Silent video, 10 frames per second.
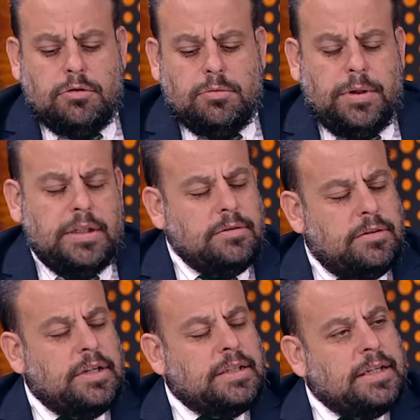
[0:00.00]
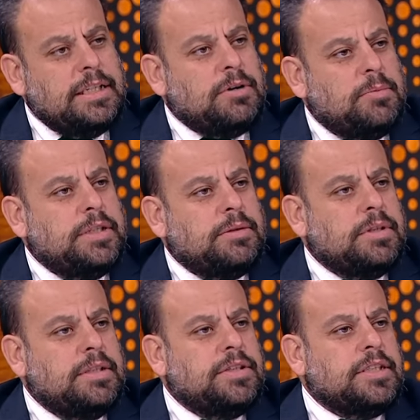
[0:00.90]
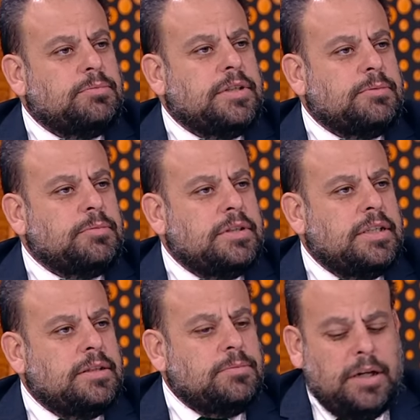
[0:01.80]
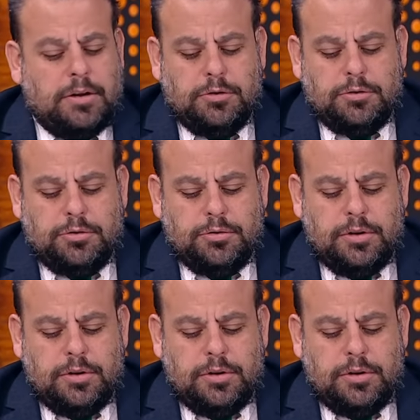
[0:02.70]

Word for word: peki şeyden devam edelim gene takım takım gidelim. Daha doğrusu